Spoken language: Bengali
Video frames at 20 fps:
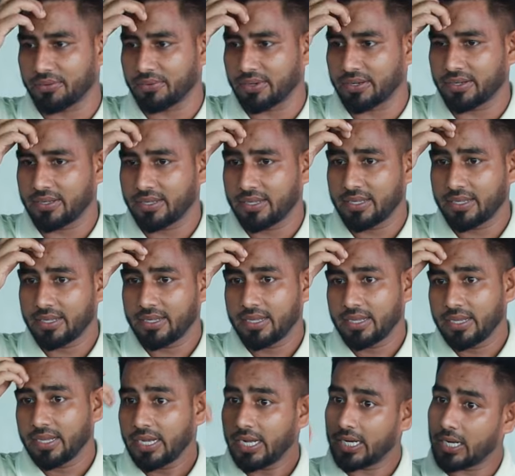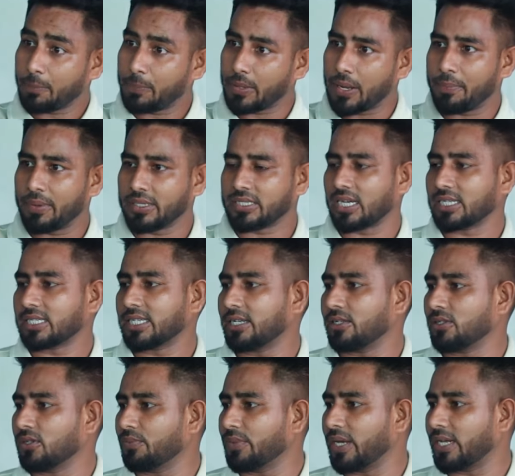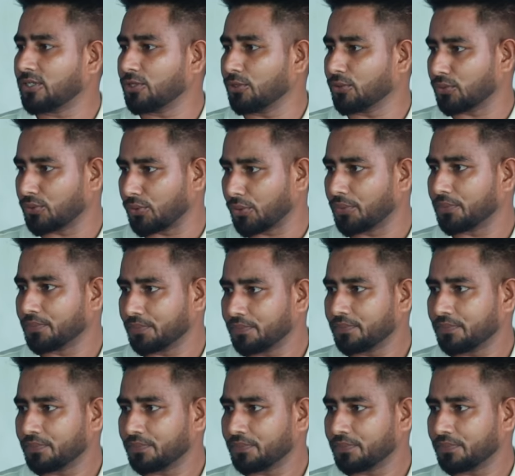পারবে এটা পেঁপে চাষি কিন্তু মেন সূত্র